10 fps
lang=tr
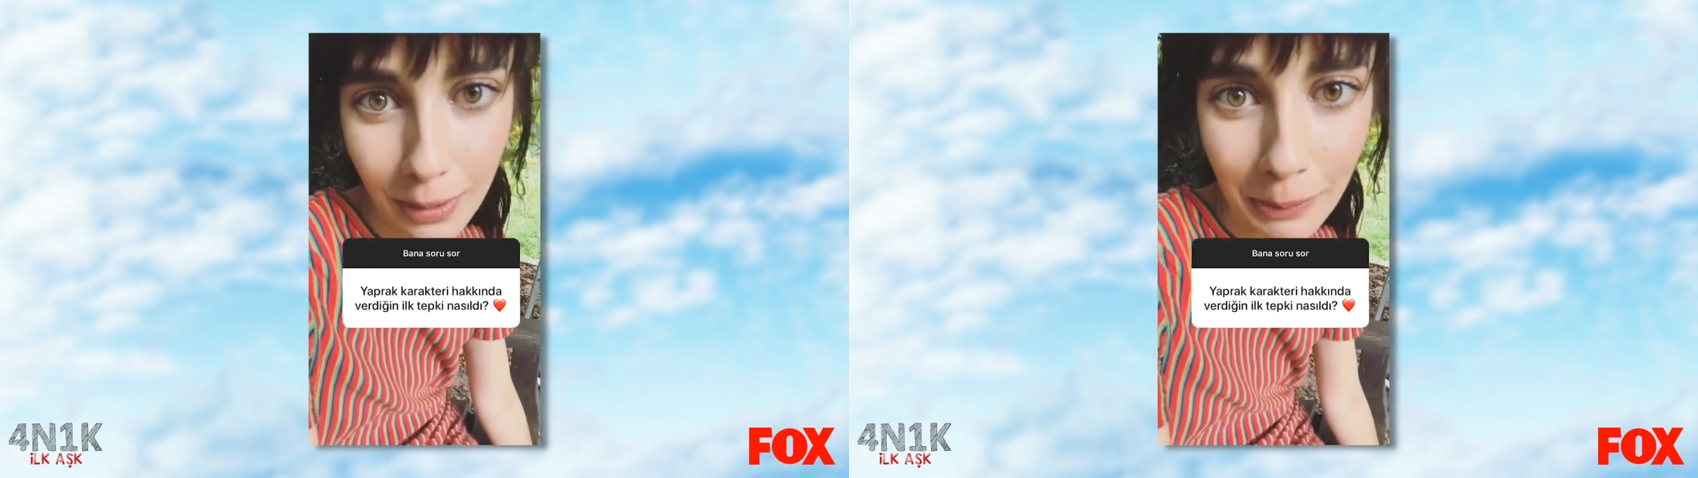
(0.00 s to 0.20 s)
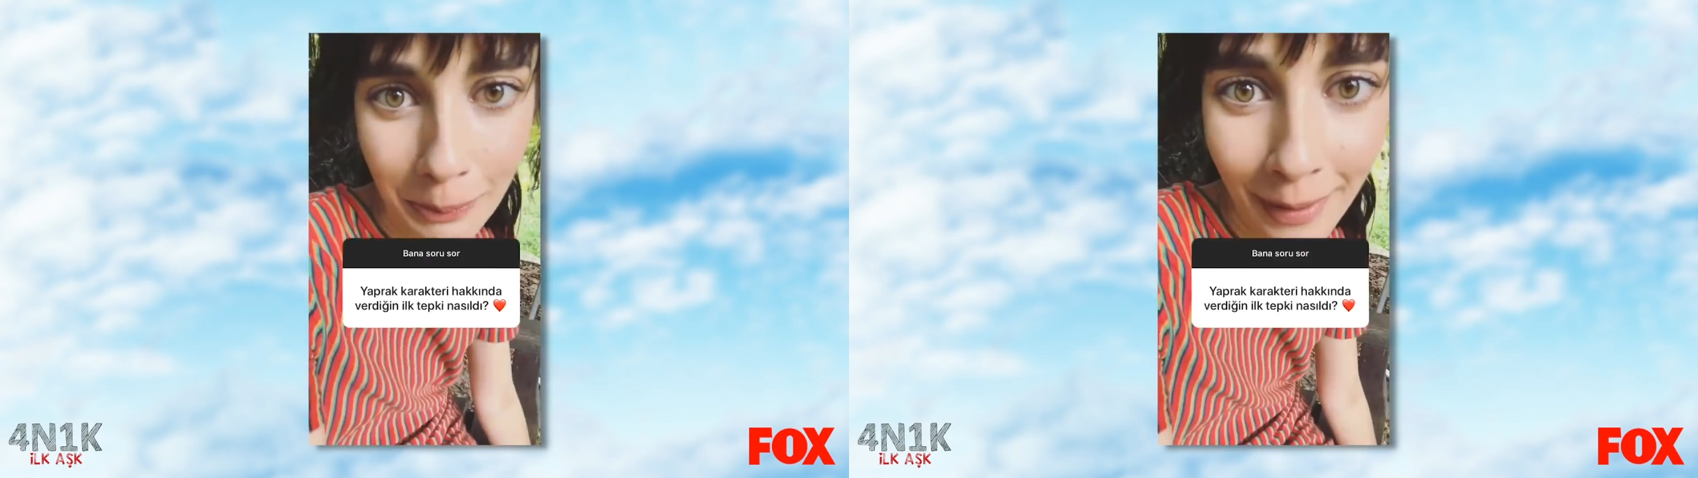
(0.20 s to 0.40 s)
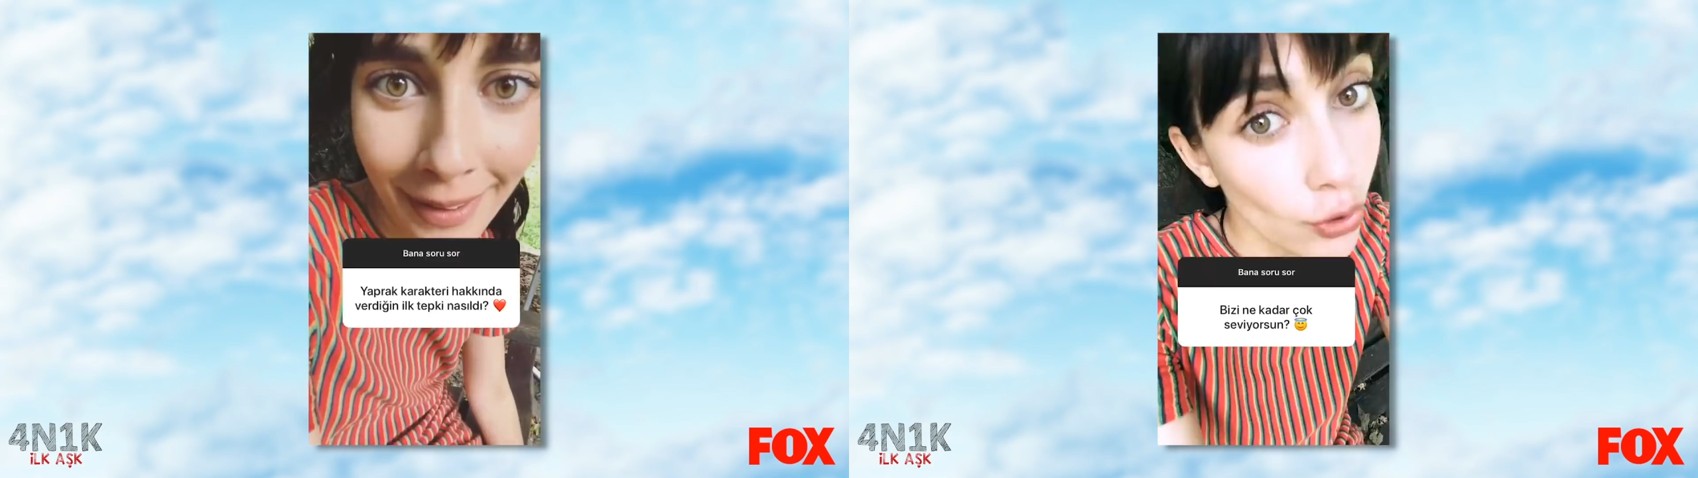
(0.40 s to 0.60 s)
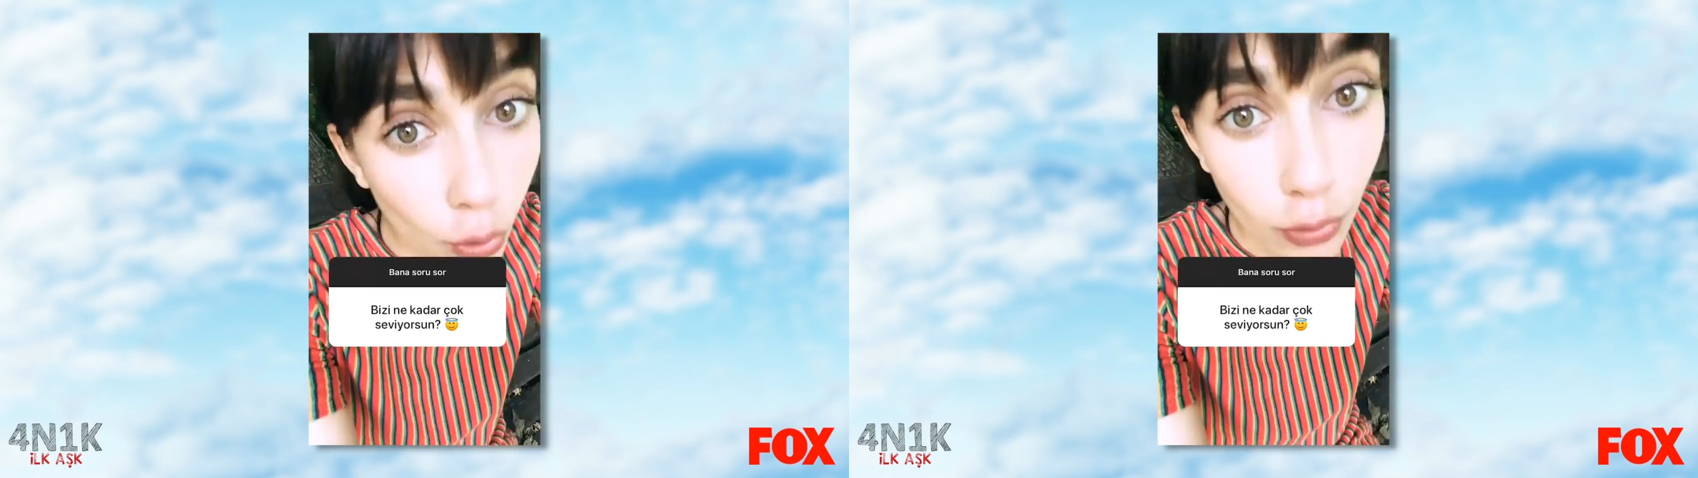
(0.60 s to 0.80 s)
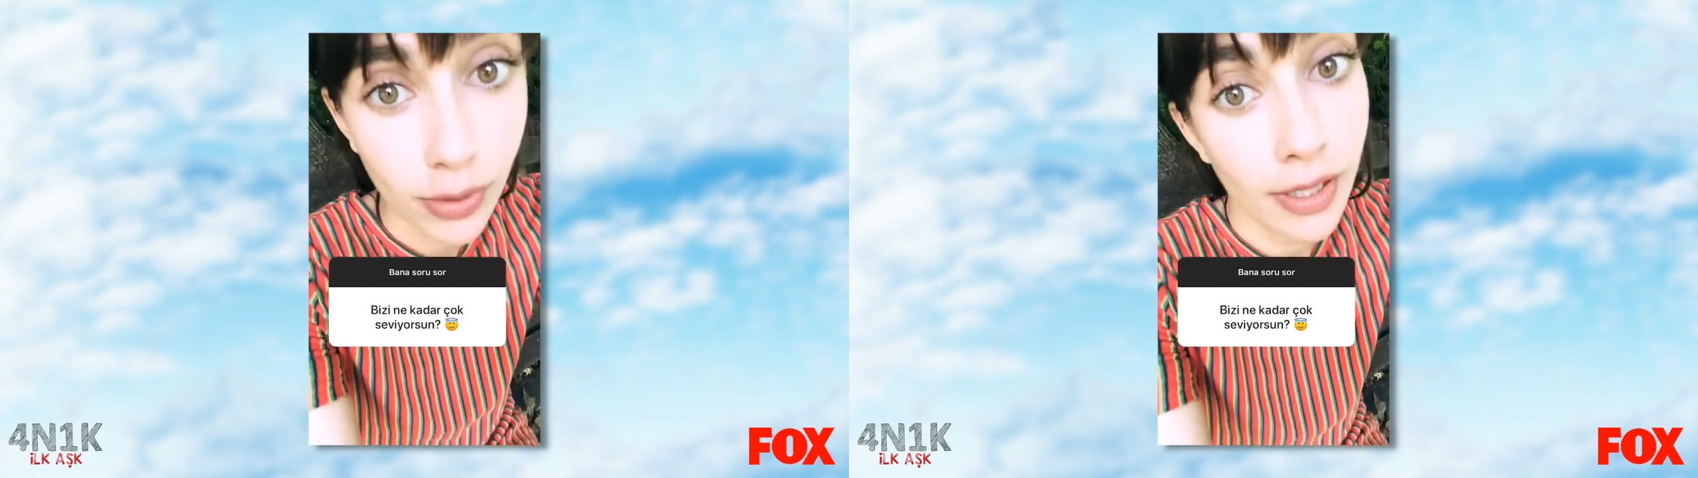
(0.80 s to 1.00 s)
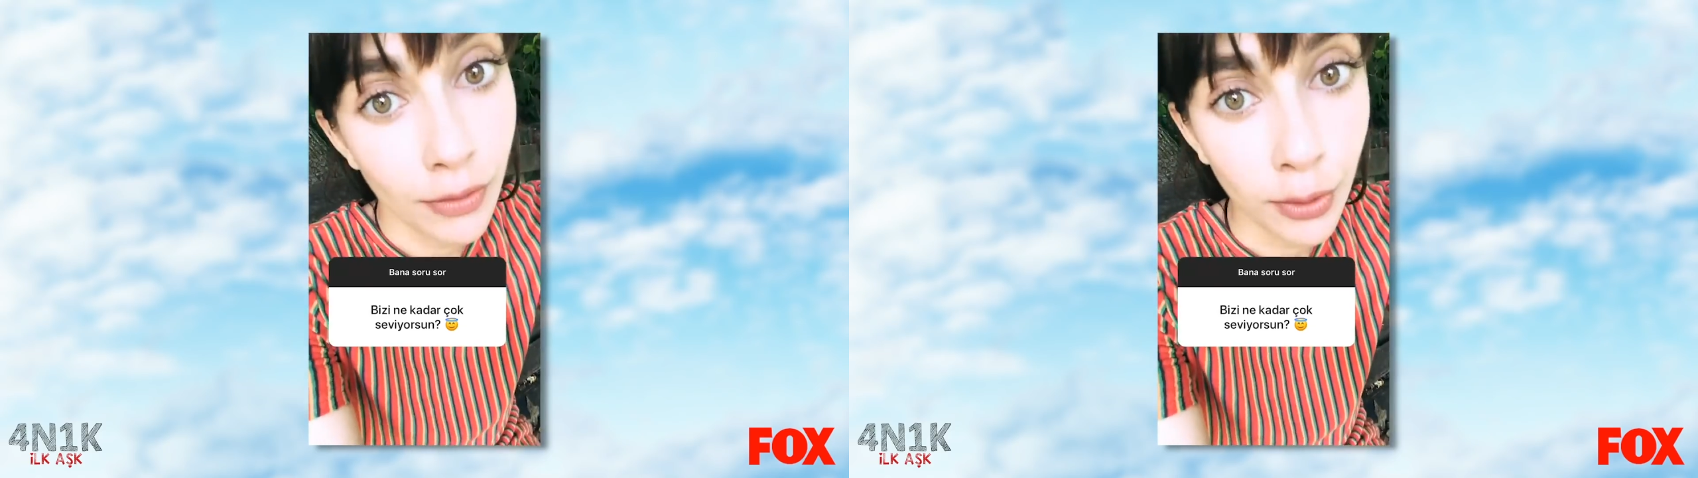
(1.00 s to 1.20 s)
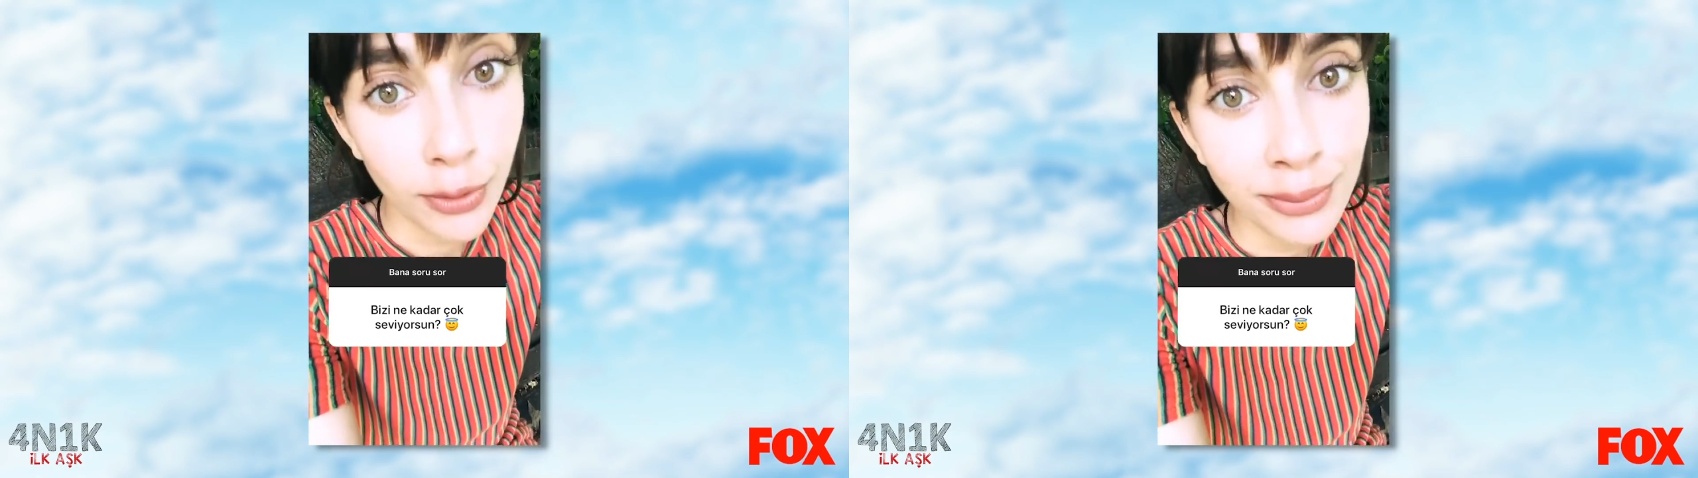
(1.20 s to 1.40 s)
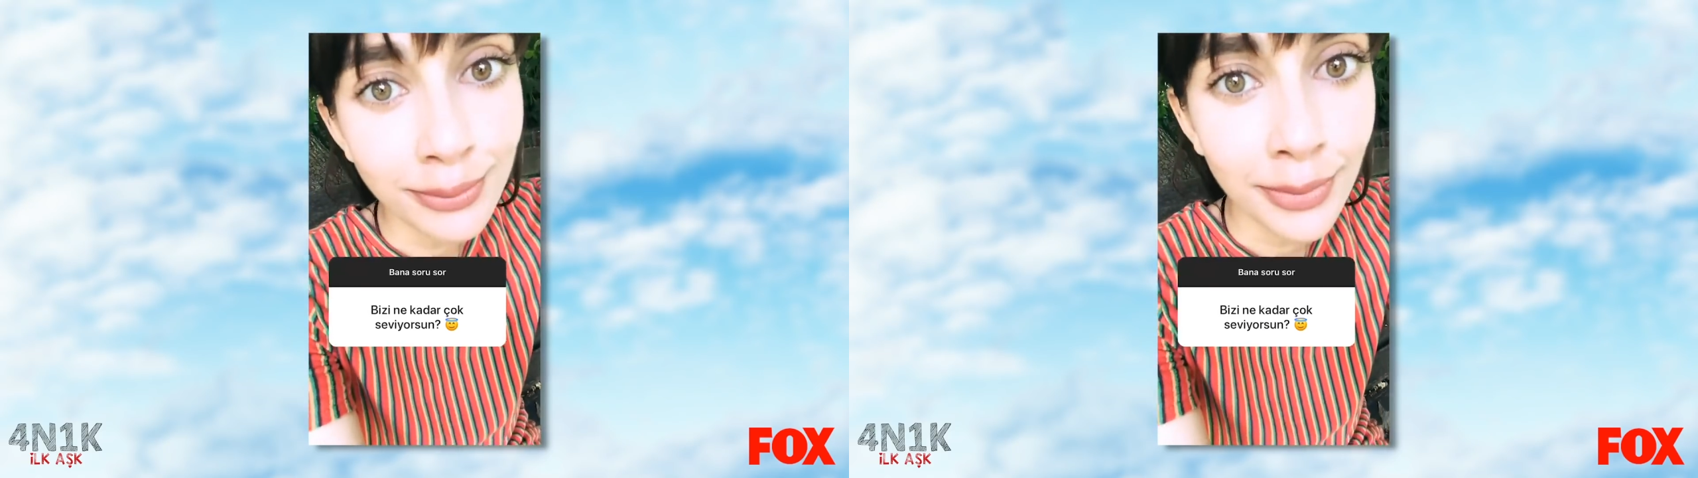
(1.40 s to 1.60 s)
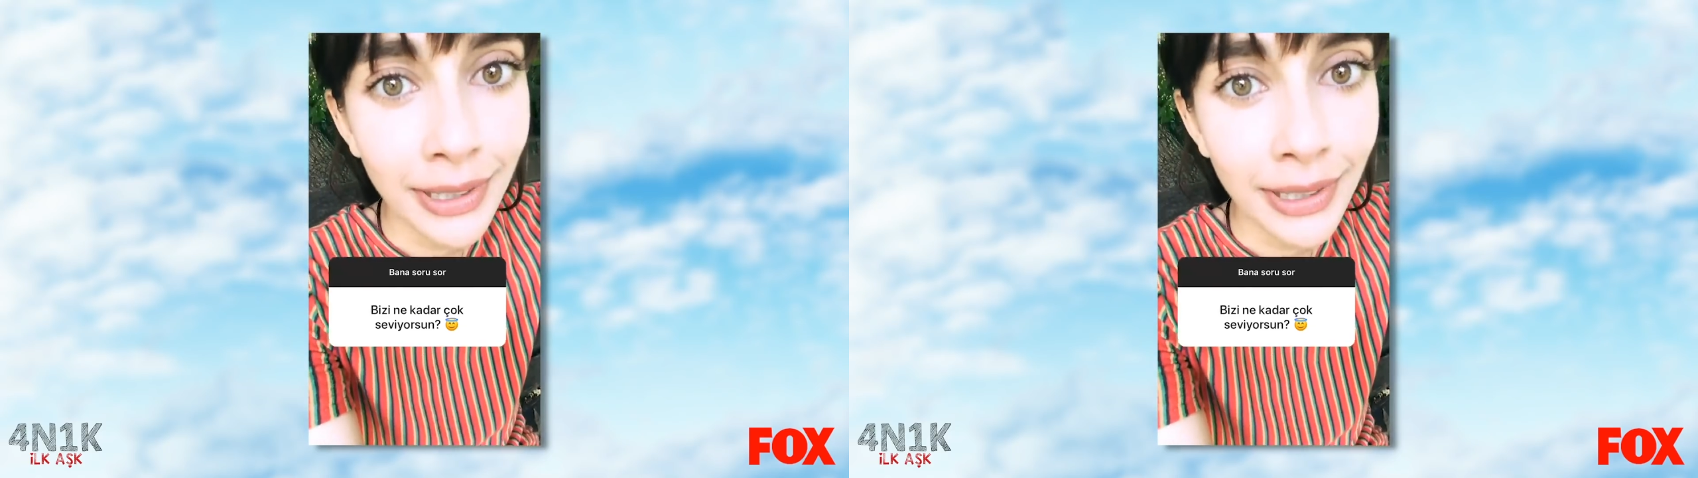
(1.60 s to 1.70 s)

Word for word: dedim. Çok seviyorum.